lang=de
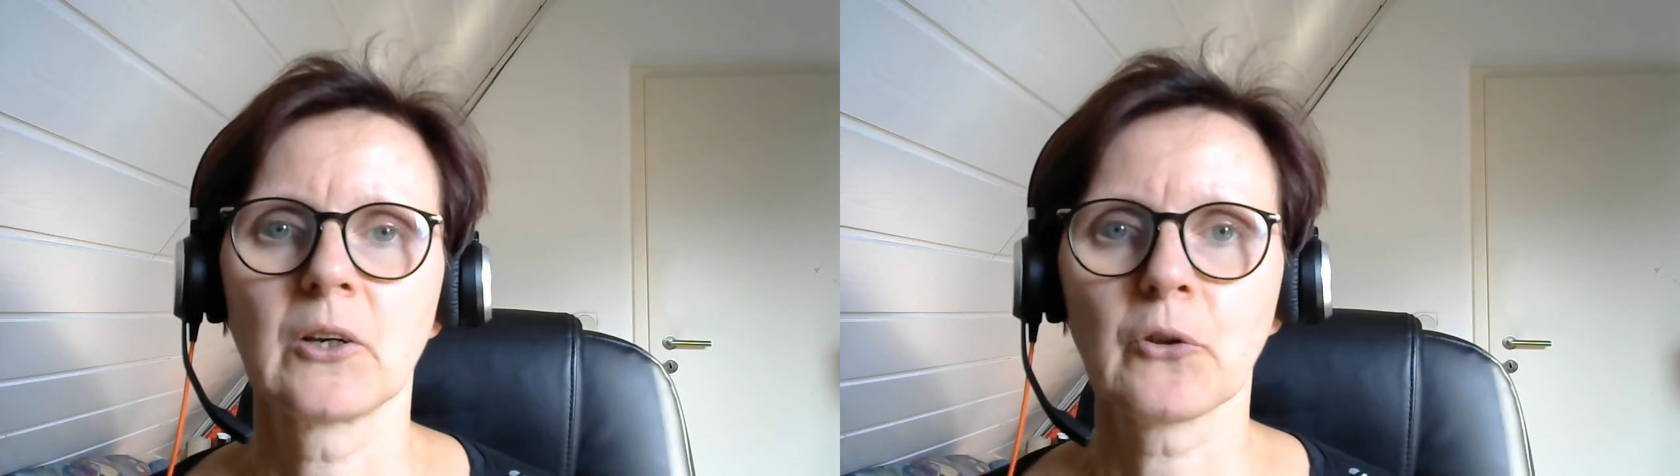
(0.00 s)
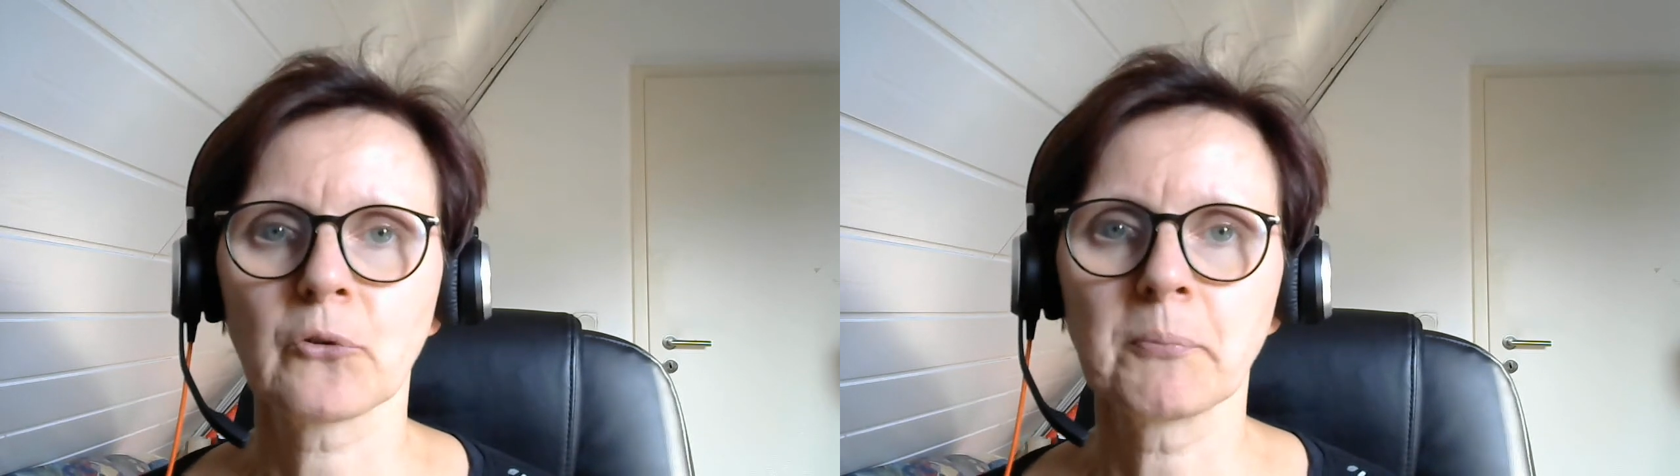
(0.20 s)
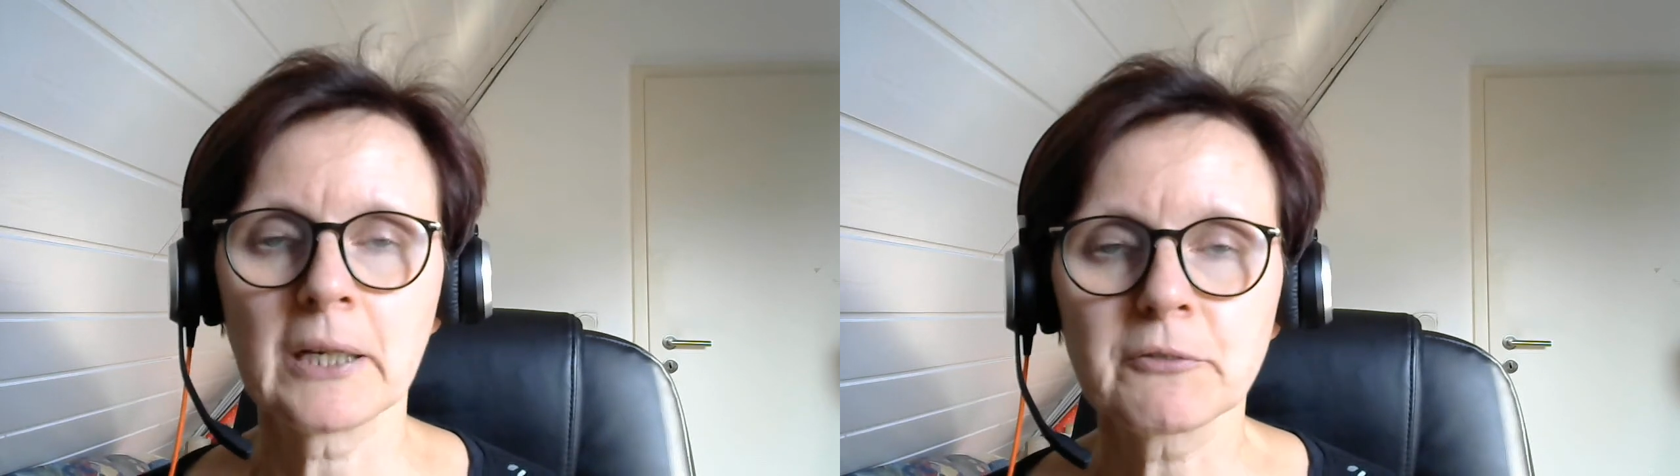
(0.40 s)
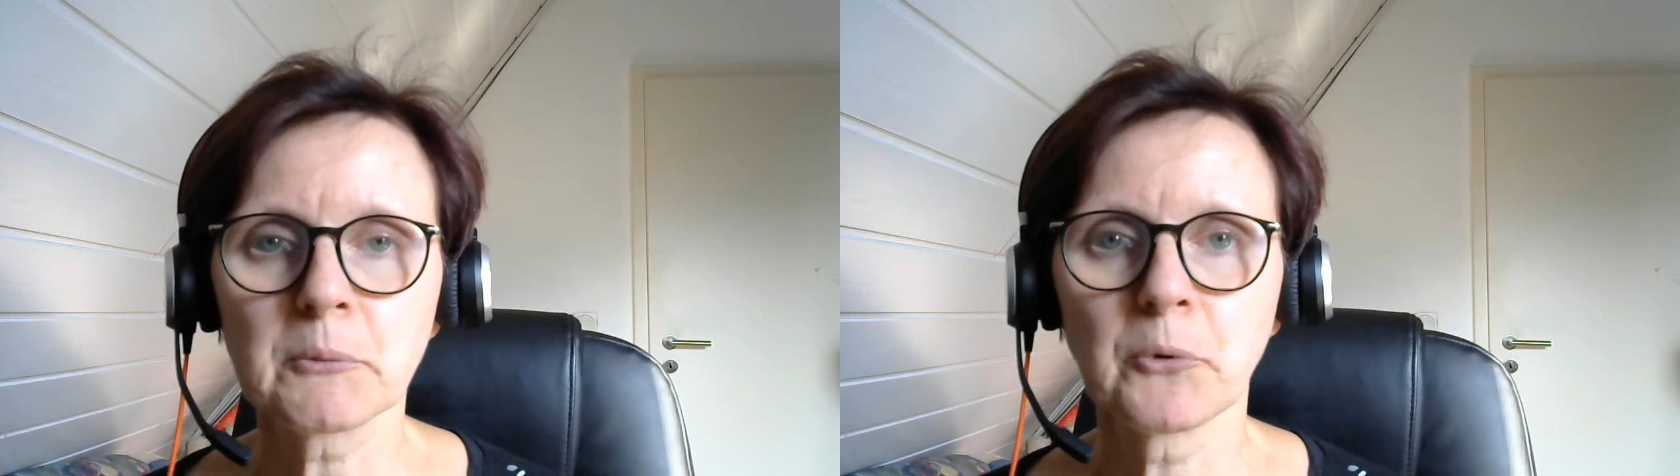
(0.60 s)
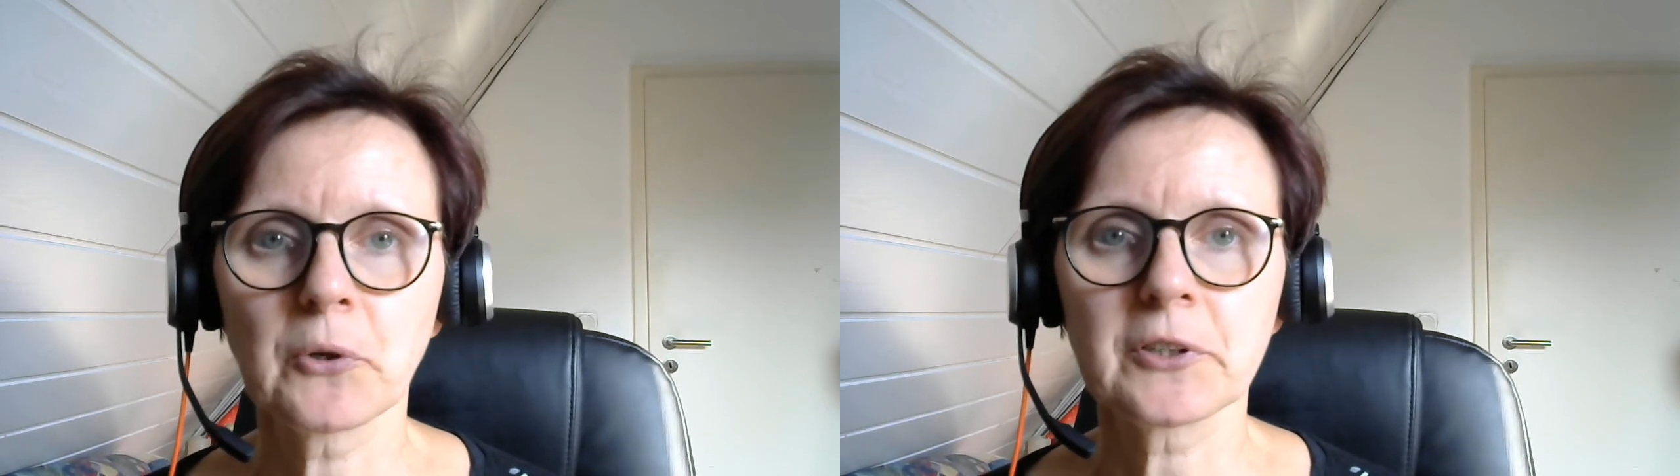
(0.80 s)
sobald wie
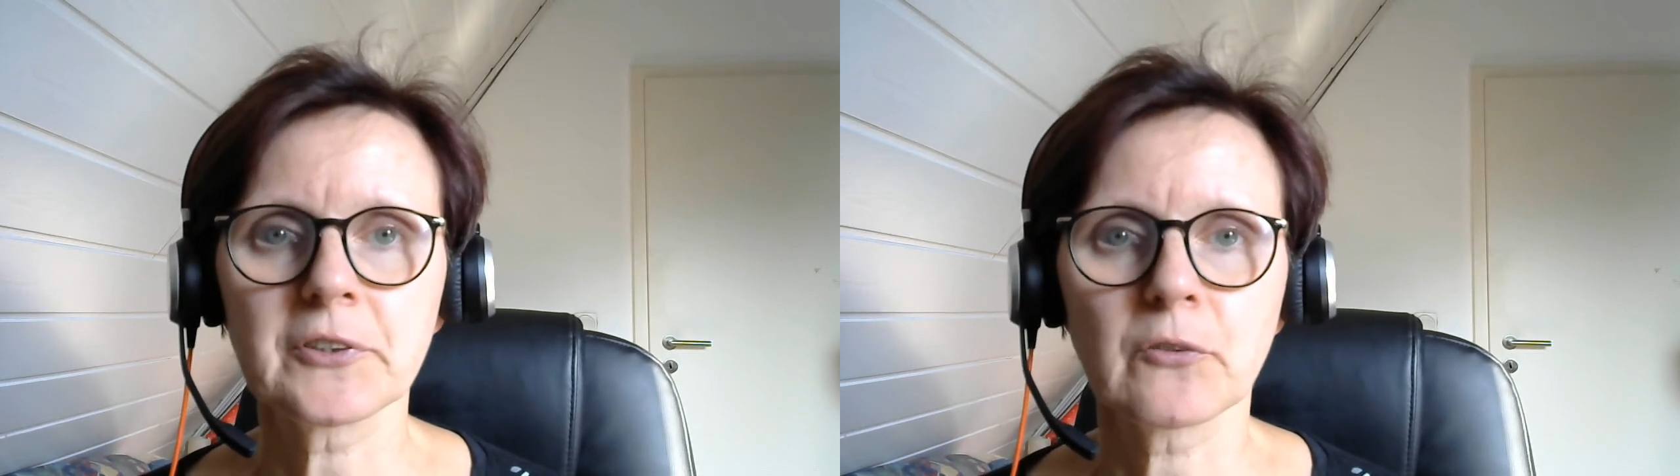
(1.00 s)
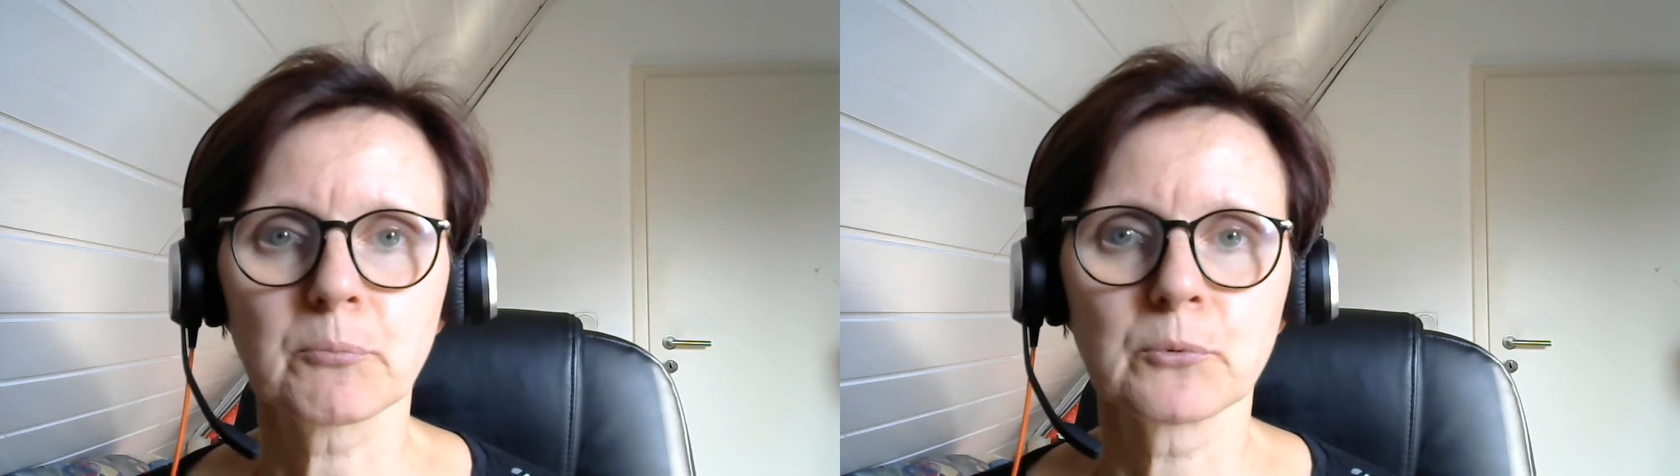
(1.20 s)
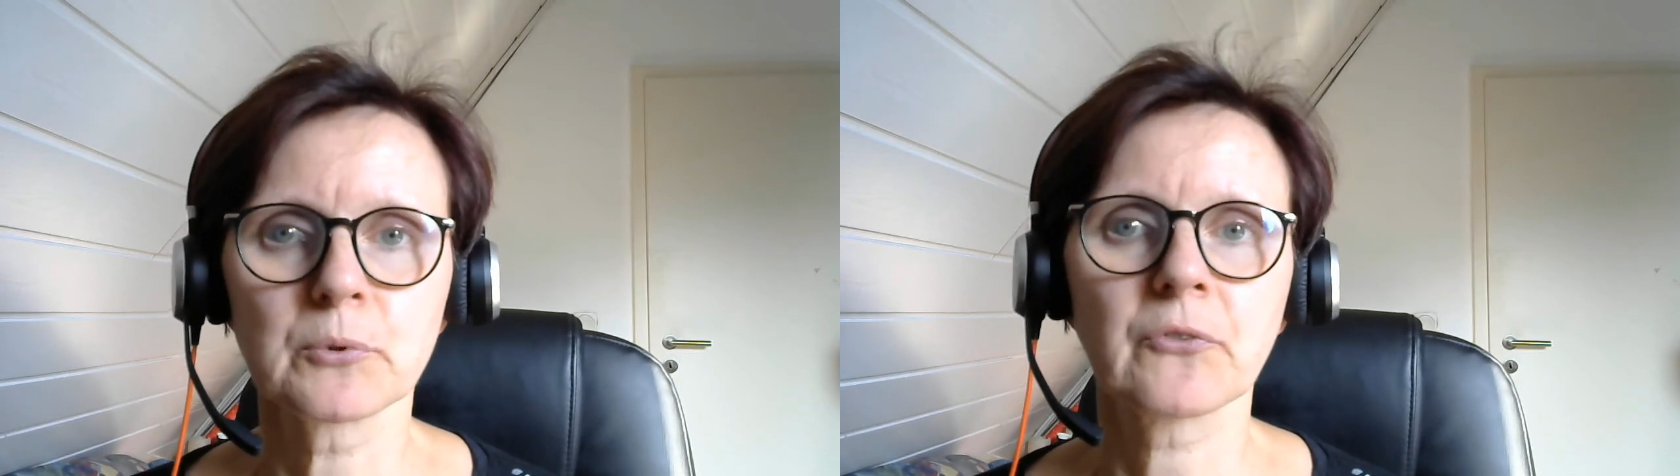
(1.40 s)
möglich das Buch